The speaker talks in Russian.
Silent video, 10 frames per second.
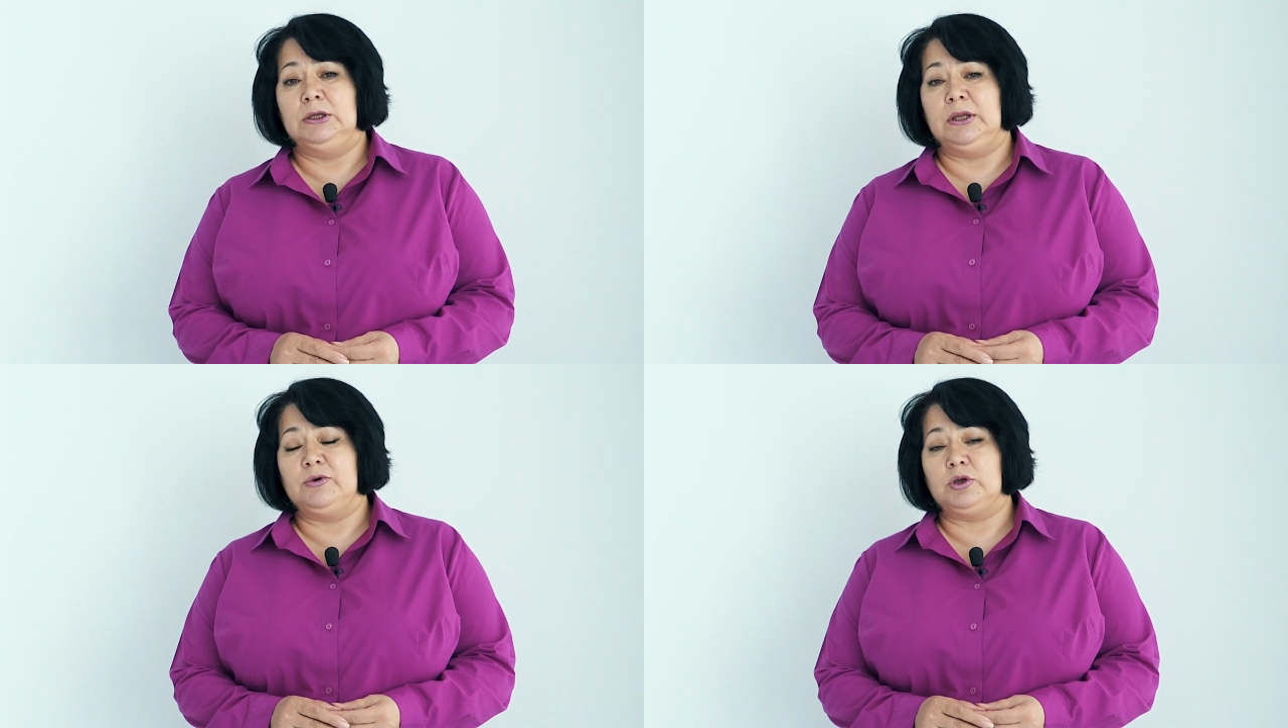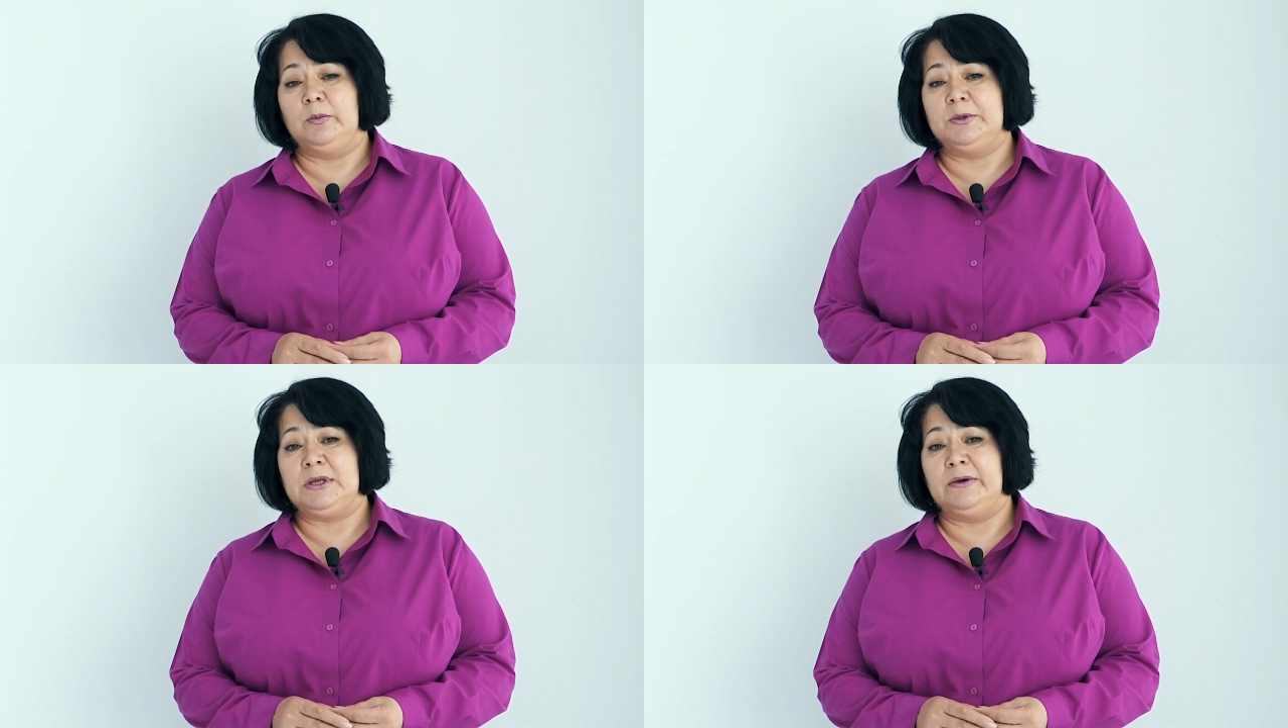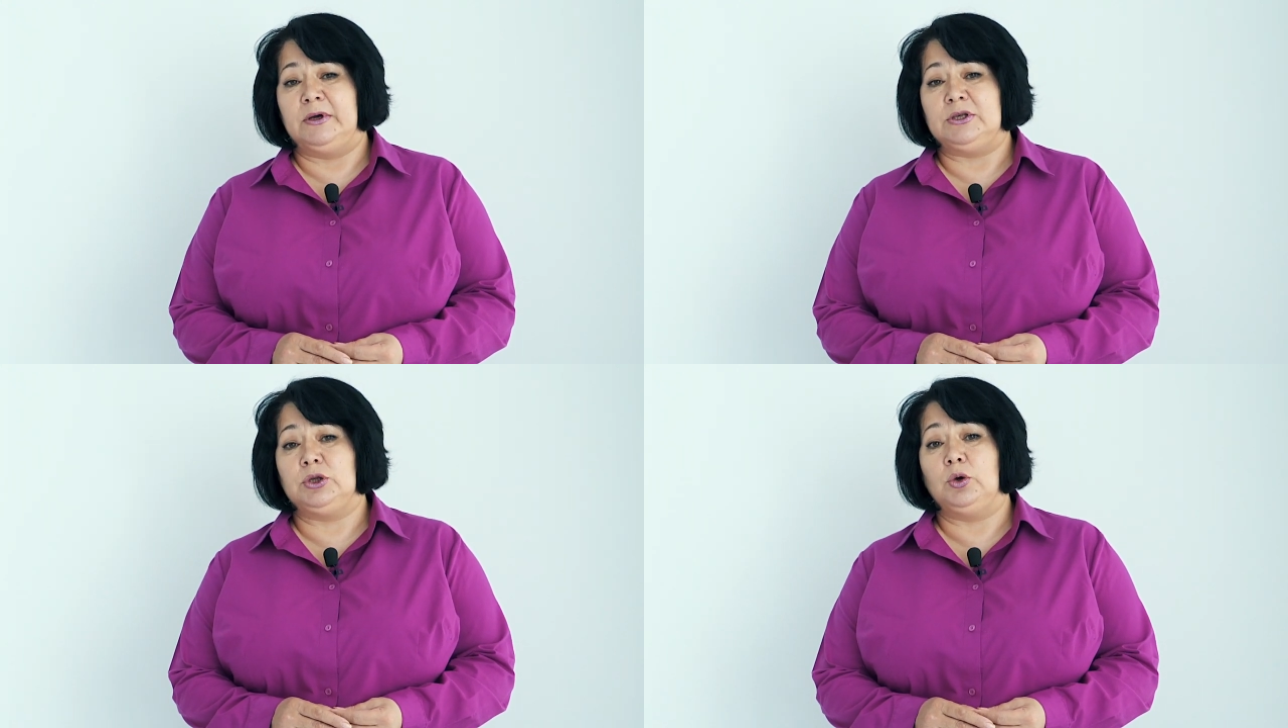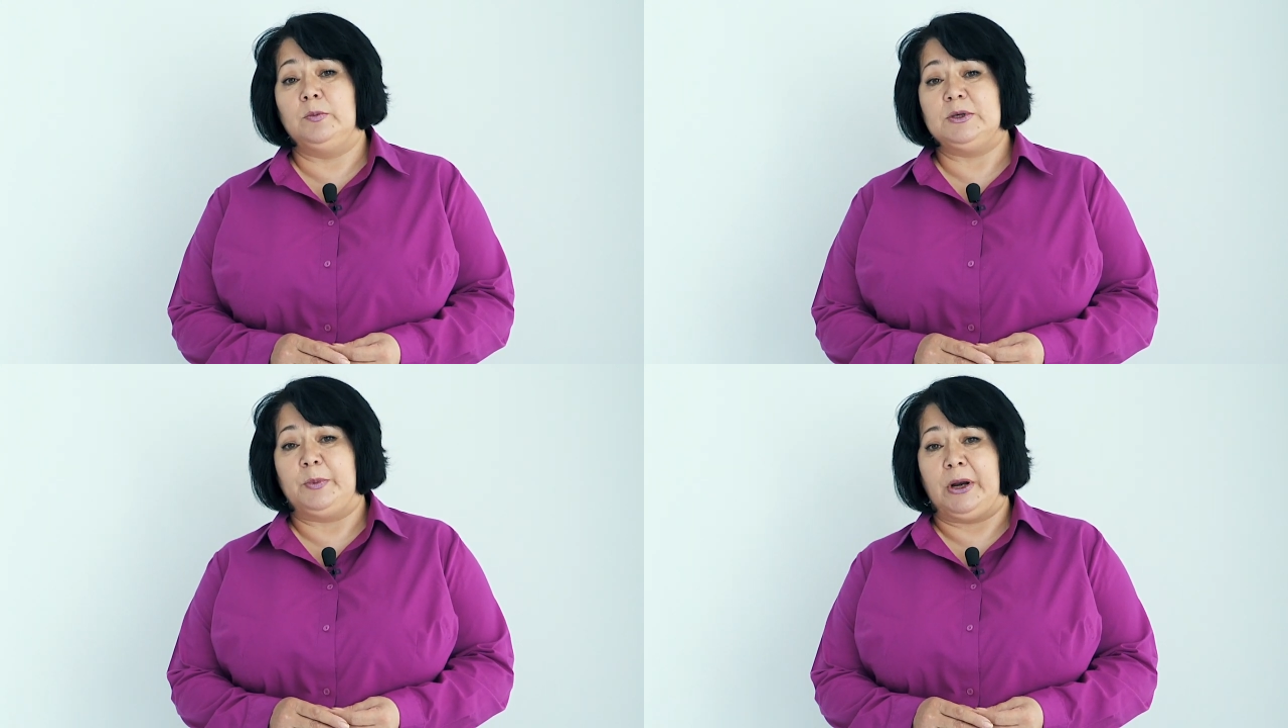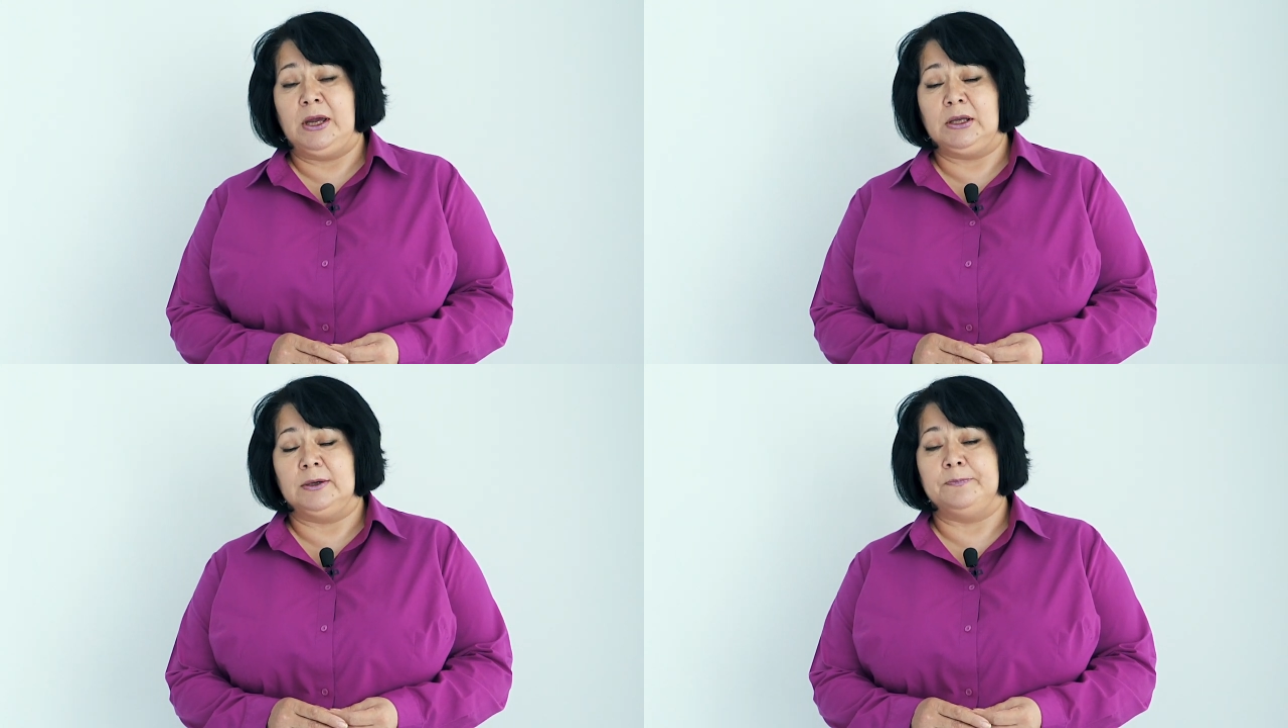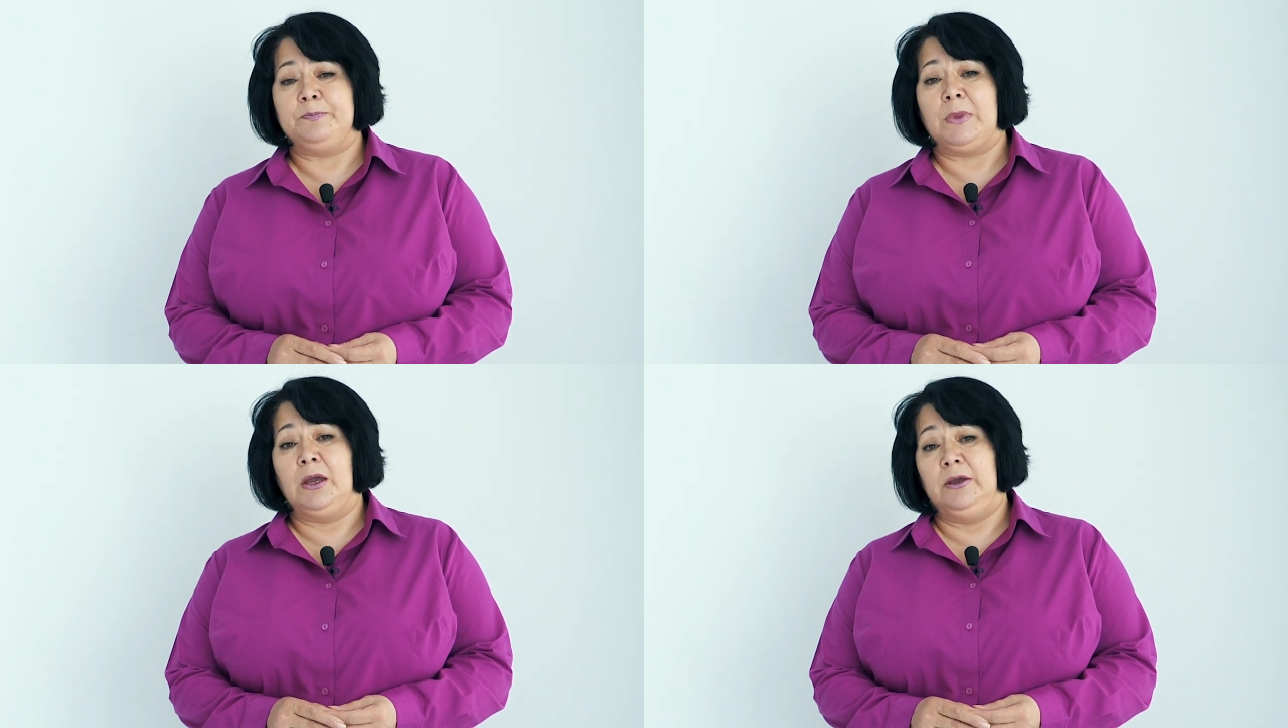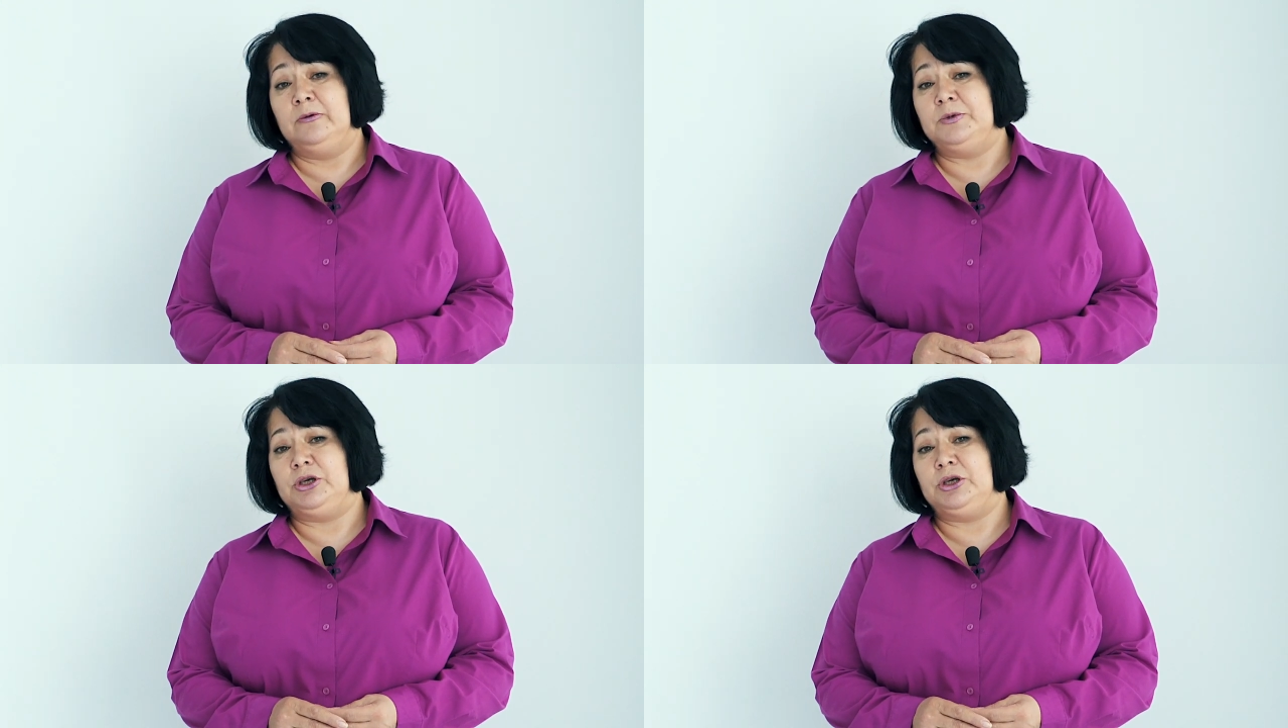для того, чтобы основать стоимость проекта, я вам